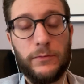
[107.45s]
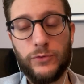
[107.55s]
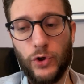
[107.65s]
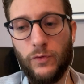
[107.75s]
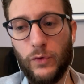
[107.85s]

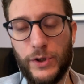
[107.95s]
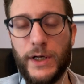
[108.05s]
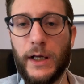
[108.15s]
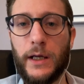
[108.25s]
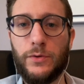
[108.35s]
Ciò non vuol
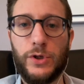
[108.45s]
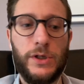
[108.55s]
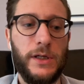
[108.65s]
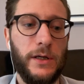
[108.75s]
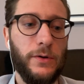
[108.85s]
dire che non ci
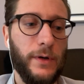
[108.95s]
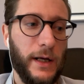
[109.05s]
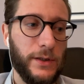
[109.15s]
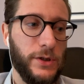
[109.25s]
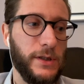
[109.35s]
siano
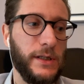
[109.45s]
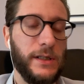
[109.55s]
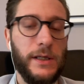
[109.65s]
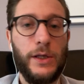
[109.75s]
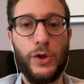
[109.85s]

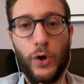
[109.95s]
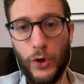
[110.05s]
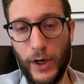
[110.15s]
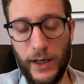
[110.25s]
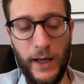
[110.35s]
narcisisti
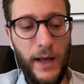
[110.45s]
donne,